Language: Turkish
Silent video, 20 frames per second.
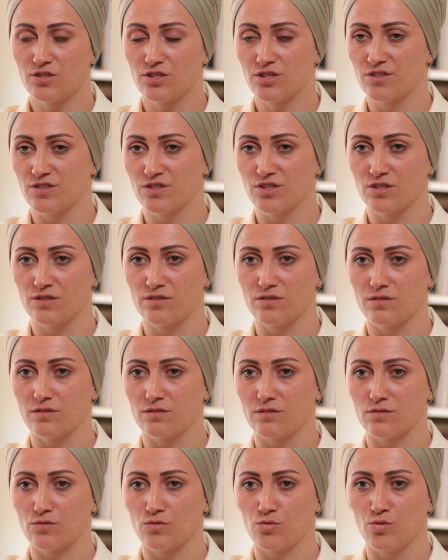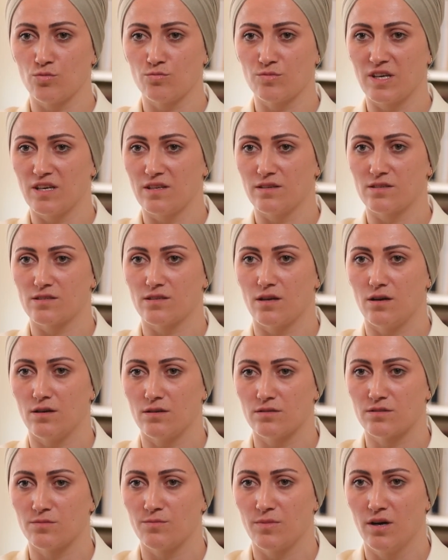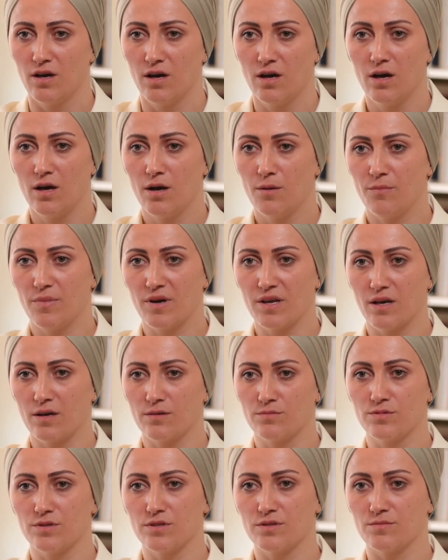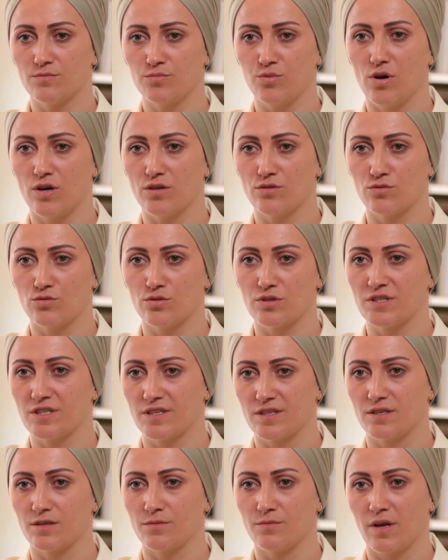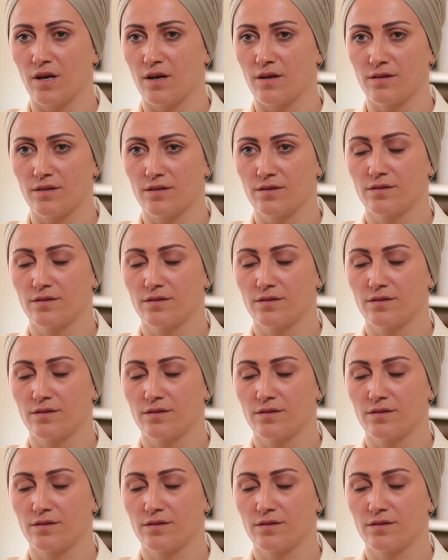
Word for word: Çıtır çıtır kum gelirse ağzıma bayağı bir puan kırarım yani.